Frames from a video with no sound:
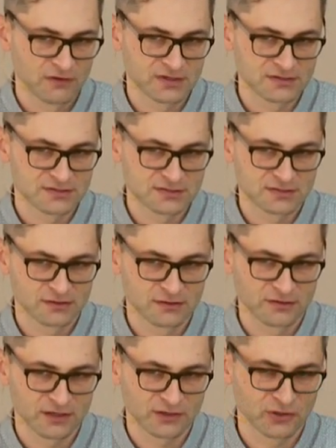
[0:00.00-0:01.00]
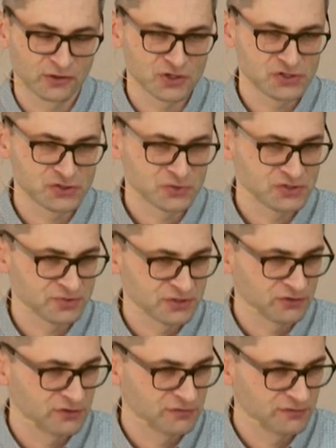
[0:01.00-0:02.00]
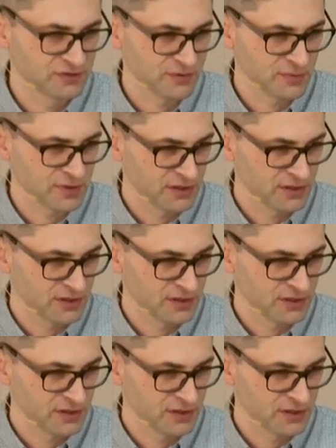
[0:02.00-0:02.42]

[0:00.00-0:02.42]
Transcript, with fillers: Więc jako Kościół się przygotowujemy,